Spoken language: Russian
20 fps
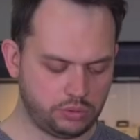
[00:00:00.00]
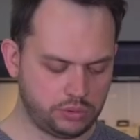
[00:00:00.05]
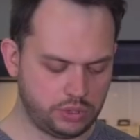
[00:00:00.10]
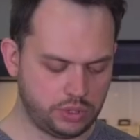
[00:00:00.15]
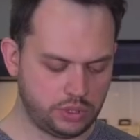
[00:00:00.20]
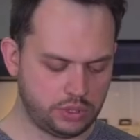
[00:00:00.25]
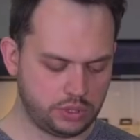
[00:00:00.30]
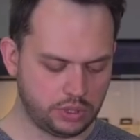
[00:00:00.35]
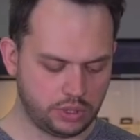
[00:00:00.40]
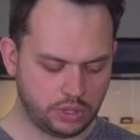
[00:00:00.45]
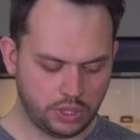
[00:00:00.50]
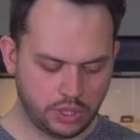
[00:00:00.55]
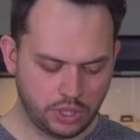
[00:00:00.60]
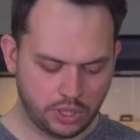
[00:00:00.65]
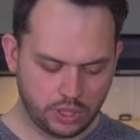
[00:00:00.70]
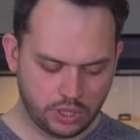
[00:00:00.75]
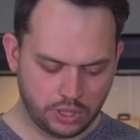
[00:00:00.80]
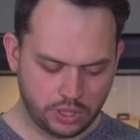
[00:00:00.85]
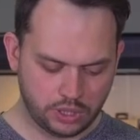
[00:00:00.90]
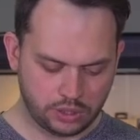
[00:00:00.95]
то здесь
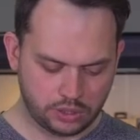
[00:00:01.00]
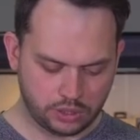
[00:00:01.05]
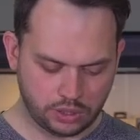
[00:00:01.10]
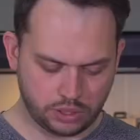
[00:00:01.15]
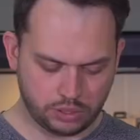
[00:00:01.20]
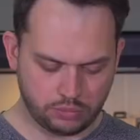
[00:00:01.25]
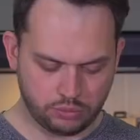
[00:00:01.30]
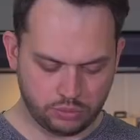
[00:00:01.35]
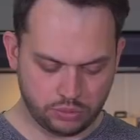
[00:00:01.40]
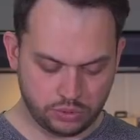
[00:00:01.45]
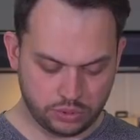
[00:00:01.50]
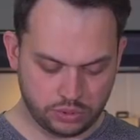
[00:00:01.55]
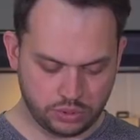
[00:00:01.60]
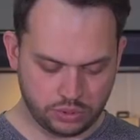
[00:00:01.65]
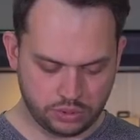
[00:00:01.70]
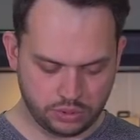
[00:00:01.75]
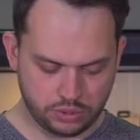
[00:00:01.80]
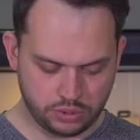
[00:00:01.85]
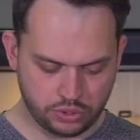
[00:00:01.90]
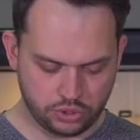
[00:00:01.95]
надо будет
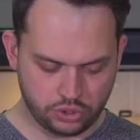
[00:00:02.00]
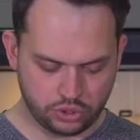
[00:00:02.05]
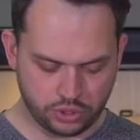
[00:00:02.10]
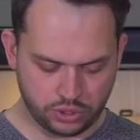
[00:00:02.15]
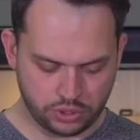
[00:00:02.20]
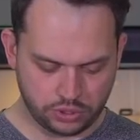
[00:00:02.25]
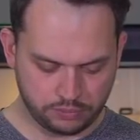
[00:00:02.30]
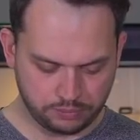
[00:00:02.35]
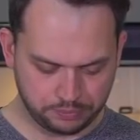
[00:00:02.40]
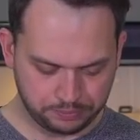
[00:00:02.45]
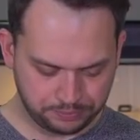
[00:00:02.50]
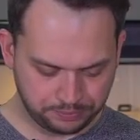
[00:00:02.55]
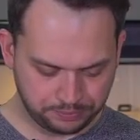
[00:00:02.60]
держать,